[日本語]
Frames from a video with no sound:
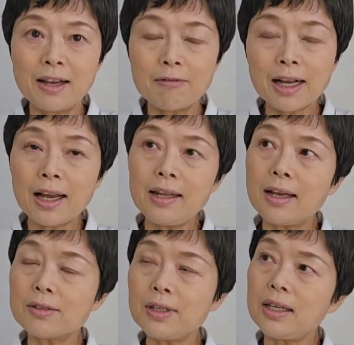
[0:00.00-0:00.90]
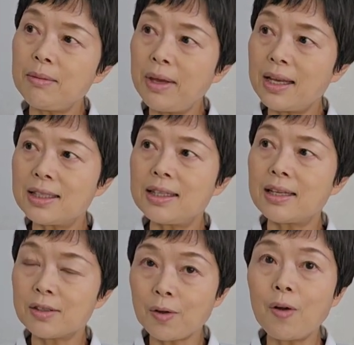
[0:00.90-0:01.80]
分かりやすいイメージで
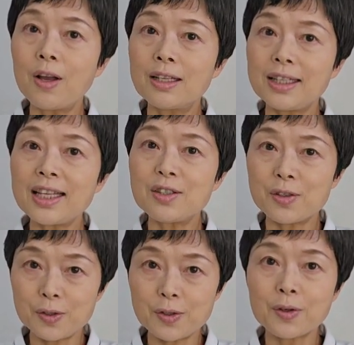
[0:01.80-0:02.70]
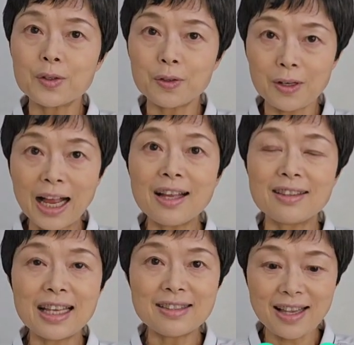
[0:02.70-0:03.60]
すと、熱中症とか
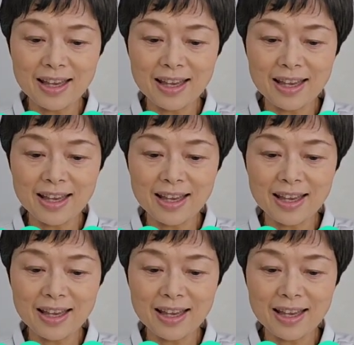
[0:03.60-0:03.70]
熱性